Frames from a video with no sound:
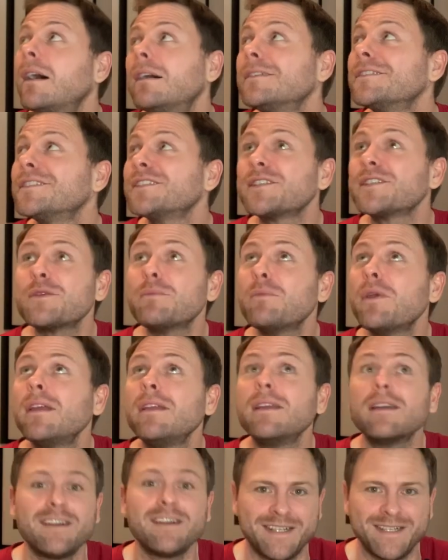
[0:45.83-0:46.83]
dass ich mir
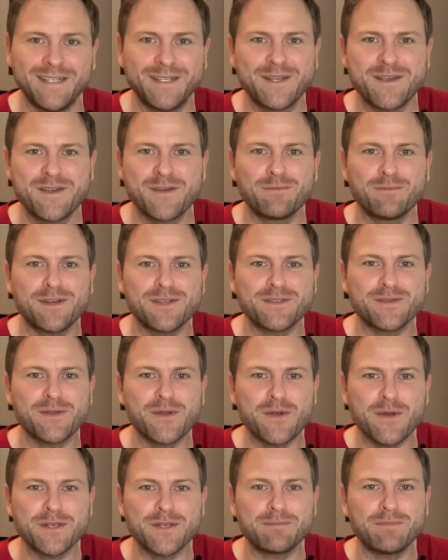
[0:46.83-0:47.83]
hier mal so ein
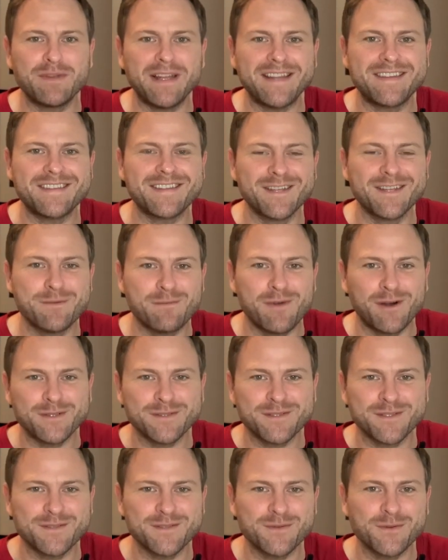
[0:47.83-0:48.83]
neues Plätzchen im
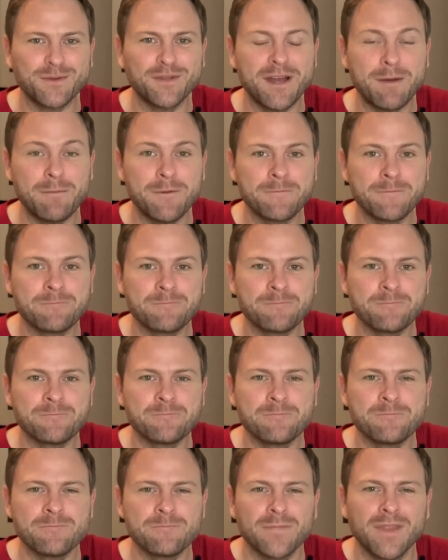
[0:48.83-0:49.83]
Haus gesucht habe.
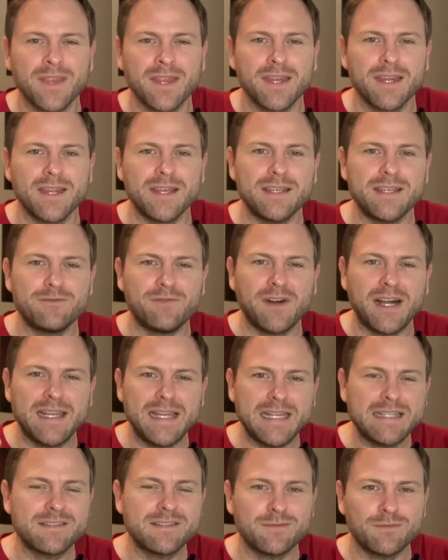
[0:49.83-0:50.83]
Ich war
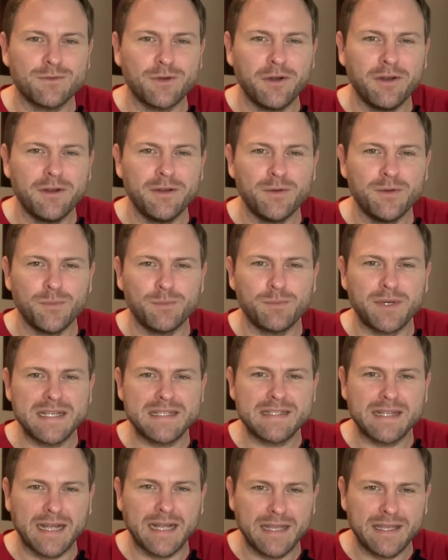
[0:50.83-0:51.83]
letzte Woche bei
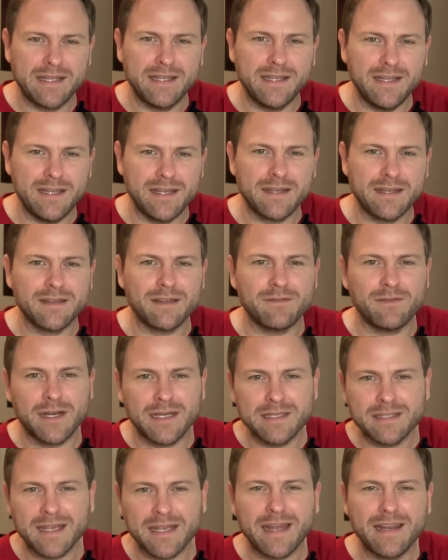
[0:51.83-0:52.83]
St. Kilian, da war
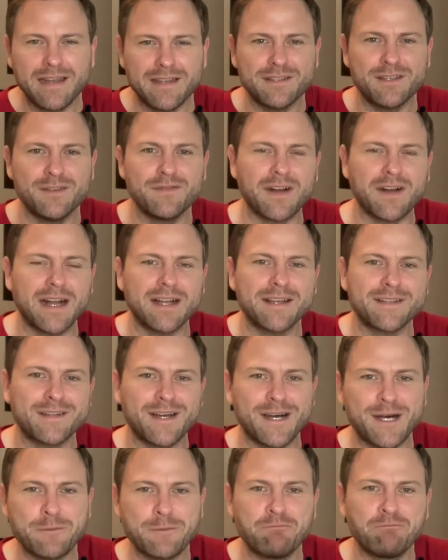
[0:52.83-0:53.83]
ich relativ
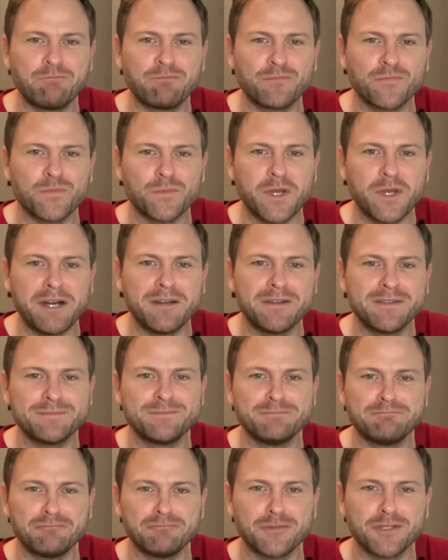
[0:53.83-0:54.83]
angetan, ja,
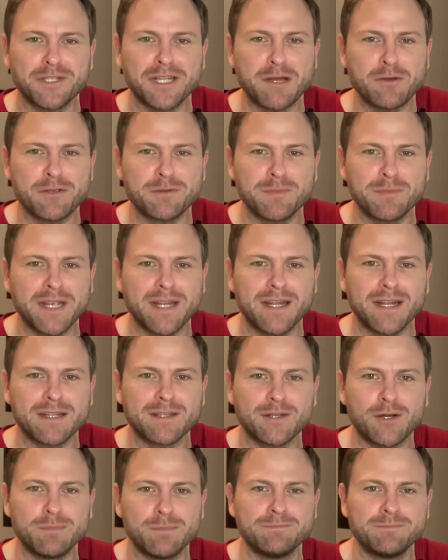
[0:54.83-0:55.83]
und dann habe ich mir gedacht,
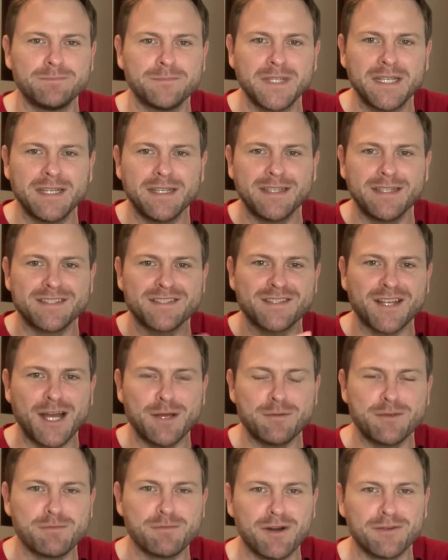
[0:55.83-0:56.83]
komm, jetzt
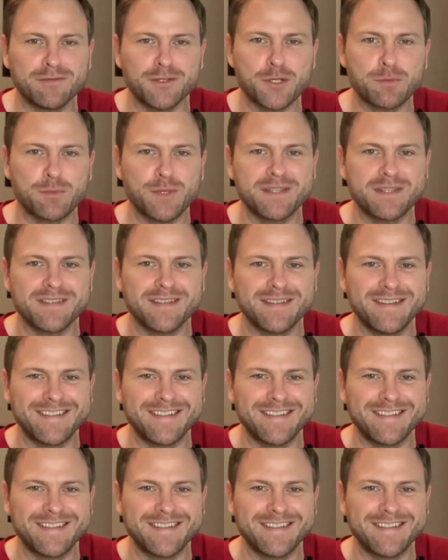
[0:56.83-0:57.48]
treibe ich mal auf die Spitze.